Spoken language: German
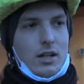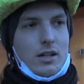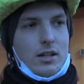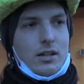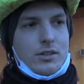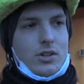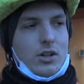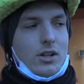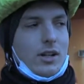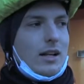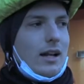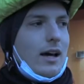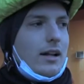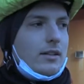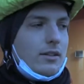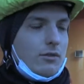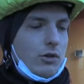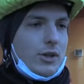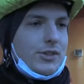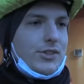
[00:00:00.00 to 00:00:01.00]
äh, sondern laden
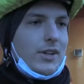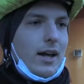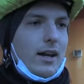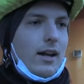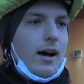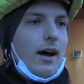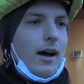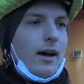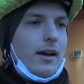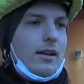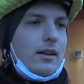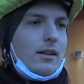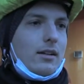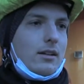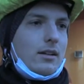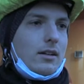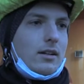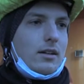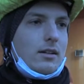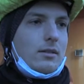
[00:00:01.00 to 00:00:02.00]
hier wirklich alle
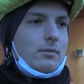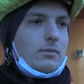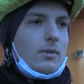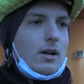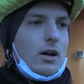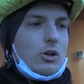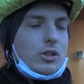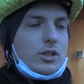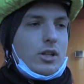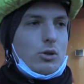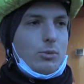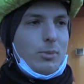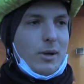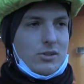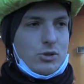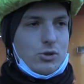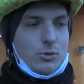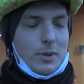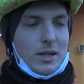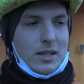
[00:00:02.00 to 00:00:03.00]
ein, ähm, auch
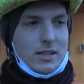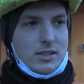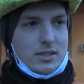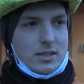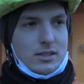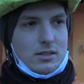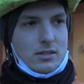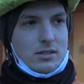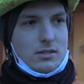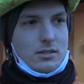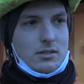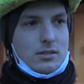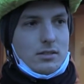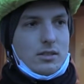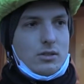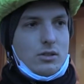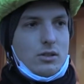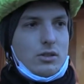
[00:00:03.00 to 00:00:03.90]
darüber zu berichten,